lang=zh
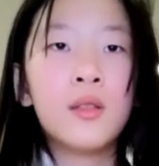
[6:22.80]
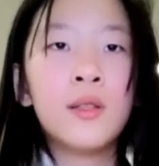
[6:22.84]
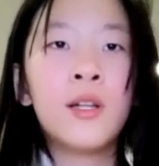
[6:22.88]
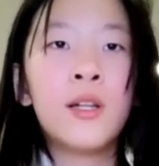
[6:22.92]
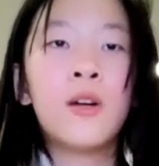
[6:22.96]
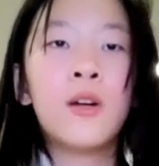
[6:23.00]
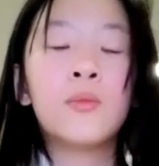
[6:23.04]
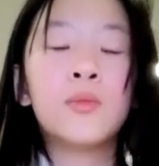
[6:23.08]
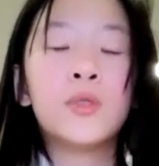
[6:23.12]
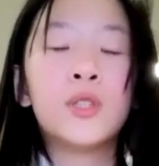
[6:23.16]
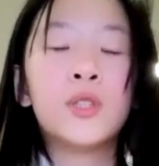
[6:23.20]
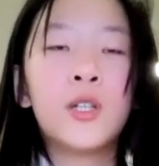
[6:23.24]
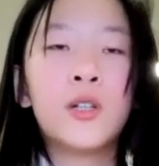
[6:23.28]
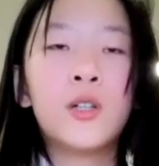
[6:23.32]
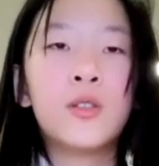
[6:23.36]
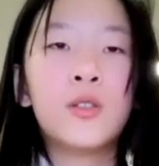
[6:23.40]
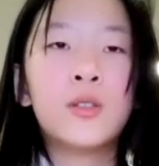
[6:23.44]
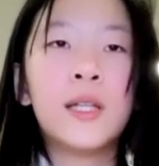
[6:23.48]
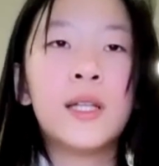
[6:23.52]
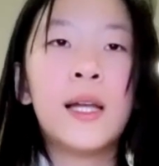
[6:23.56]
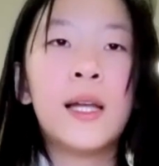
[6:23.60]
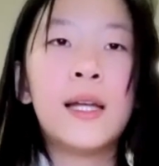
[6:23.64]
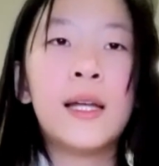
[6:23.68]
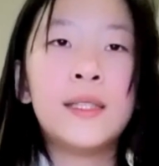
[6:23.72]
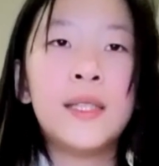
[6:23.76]
那我们最后
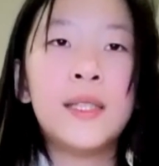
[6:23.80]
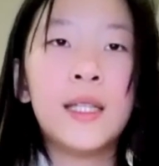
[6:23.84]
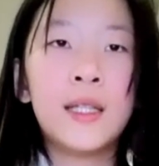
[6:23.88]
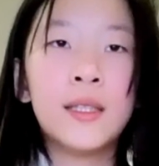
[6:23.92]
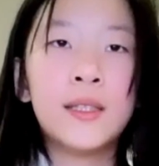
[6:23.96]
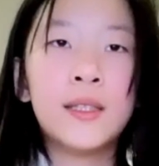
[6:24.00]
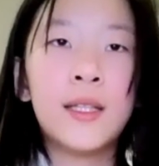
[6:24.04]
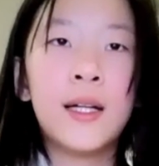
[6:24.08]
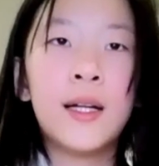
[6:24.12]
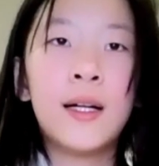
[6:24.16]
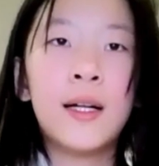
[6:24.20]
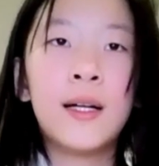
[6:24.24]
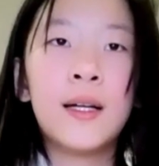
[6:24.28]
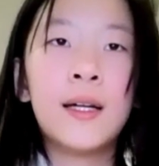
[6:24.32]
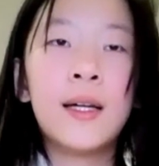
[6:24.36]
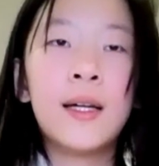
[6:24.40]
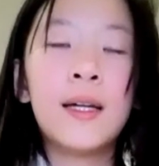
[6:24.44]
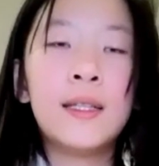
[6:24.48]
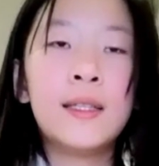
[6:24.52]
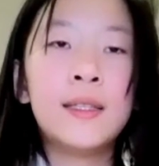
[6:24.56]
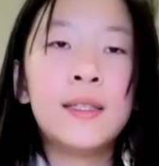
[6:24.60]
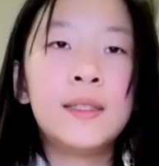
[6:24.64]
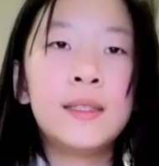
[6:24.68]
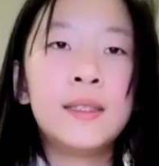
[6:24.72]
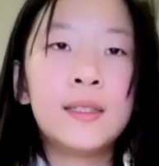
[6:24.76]
再来讲讲
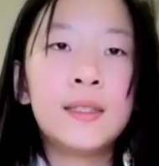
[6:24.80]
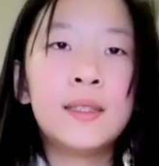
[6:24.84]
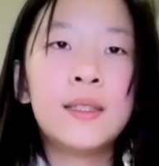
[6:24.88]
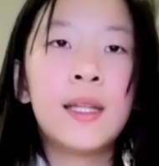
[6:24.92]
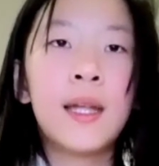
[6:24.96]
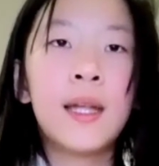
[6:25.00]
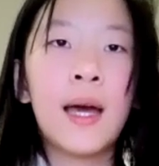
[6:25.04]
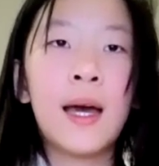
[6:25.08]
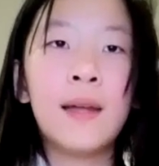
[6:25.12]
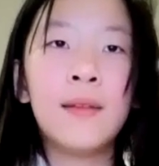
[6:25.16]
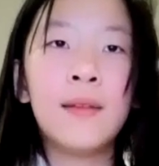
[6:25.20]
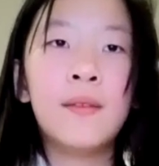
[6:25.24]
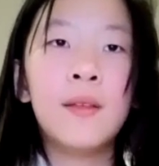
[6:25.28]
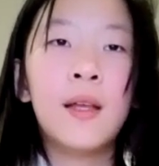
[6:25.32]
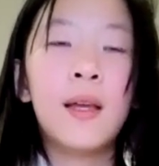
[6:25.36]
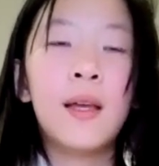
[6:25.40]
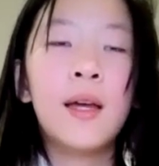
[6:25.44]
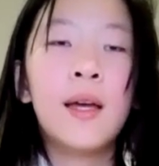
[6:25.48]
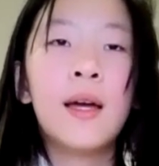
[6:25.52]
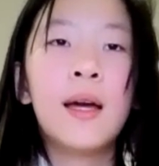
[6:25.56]
爱因斯坦。